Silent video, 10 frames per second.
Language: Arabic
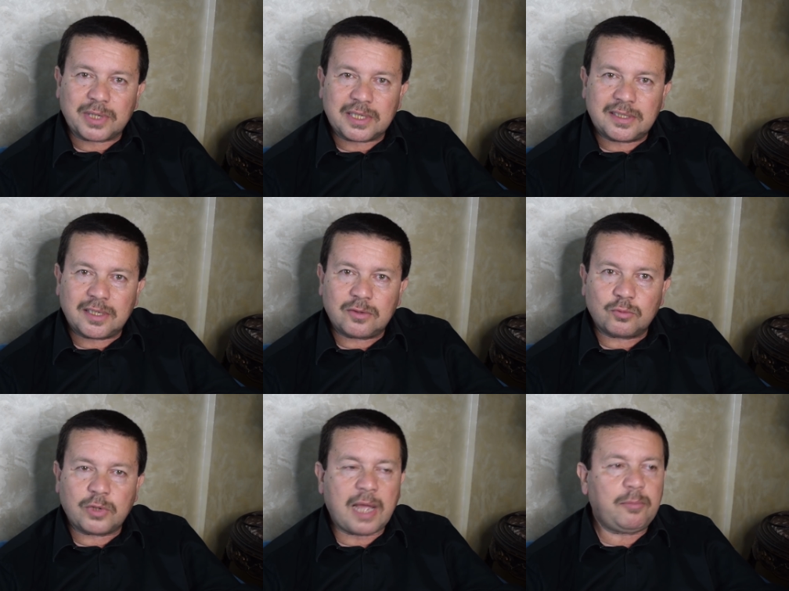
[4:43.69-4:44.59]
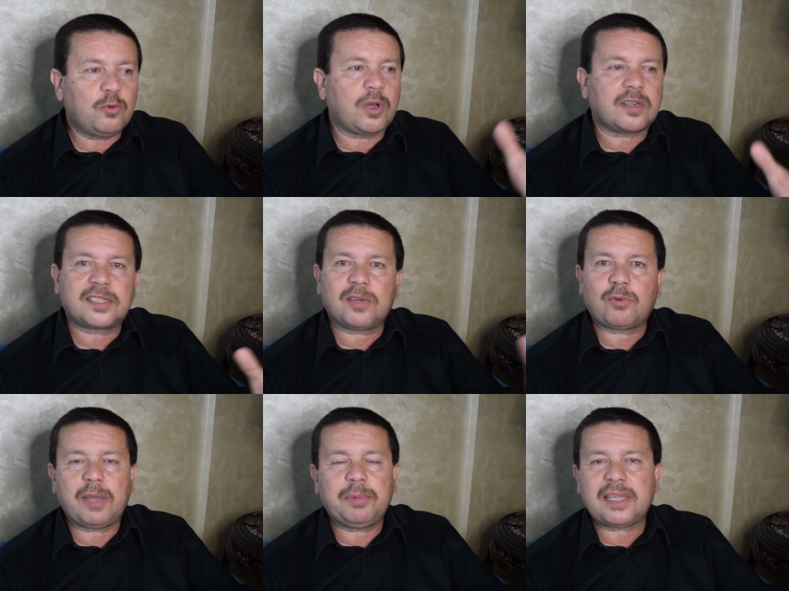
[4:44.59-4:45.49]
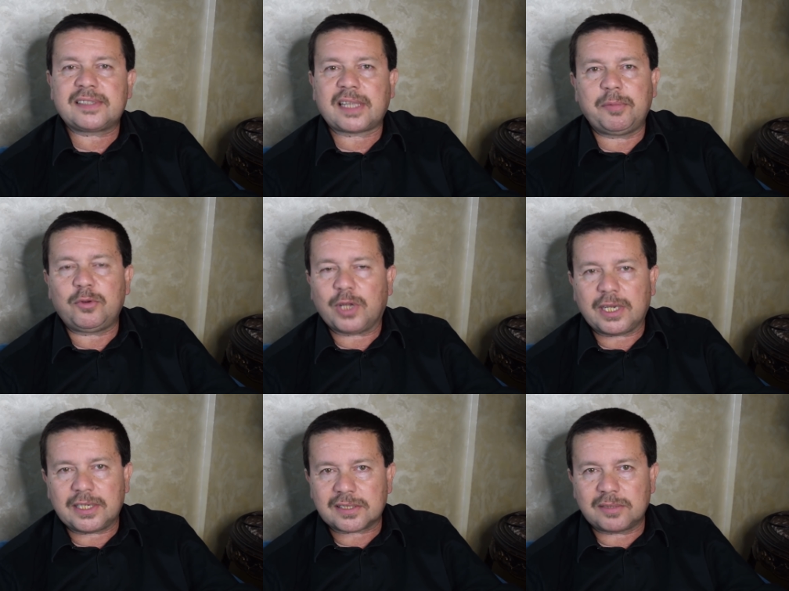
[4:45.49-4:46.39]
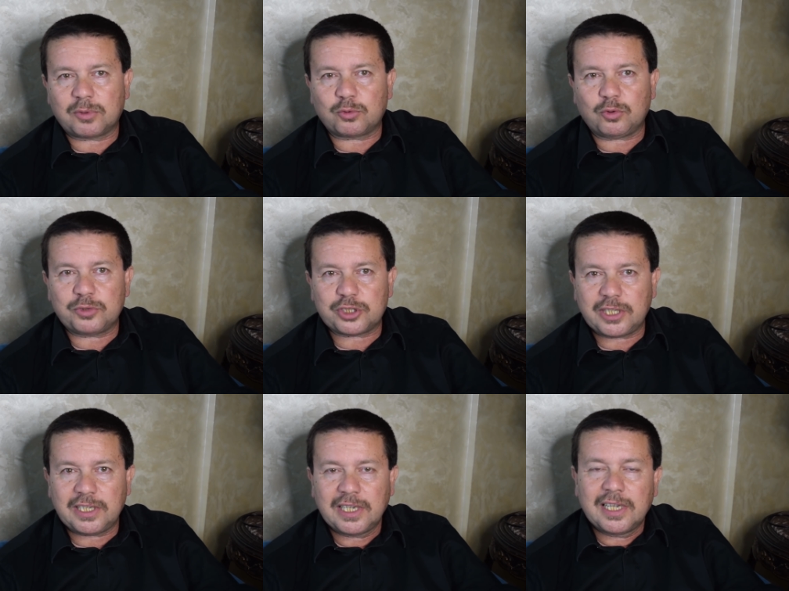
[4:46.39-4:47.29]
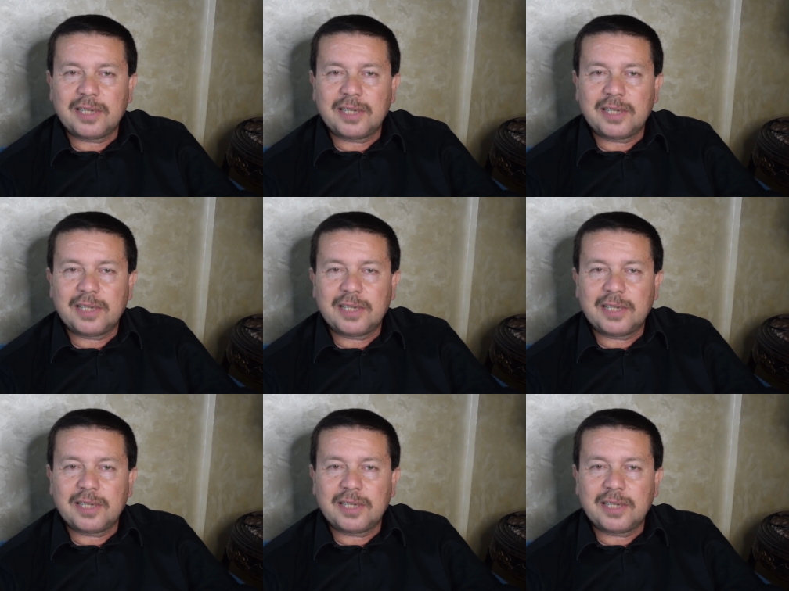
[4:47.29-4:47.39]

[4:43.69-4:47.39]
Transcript: جدا وقابله جار سوا هيعمل ايه هيستحمله يعني اصل الموضوع مش ايه